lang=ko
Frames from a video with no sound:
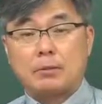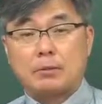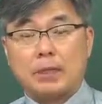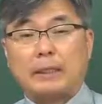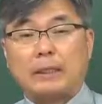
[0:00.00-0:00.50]

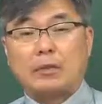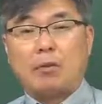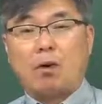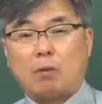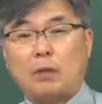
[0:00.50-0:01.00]
차단
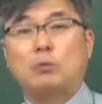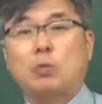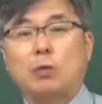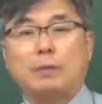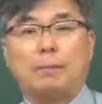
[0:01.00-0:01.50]
능력이 워낙
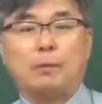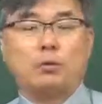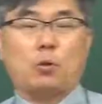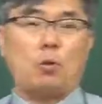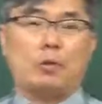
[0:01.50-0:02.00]
좋기 때문에
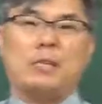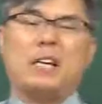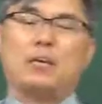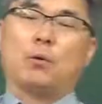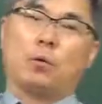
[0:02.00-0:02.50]
솔로 길이
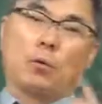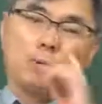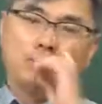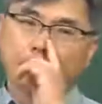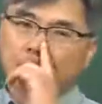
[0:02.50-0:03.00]
안겼고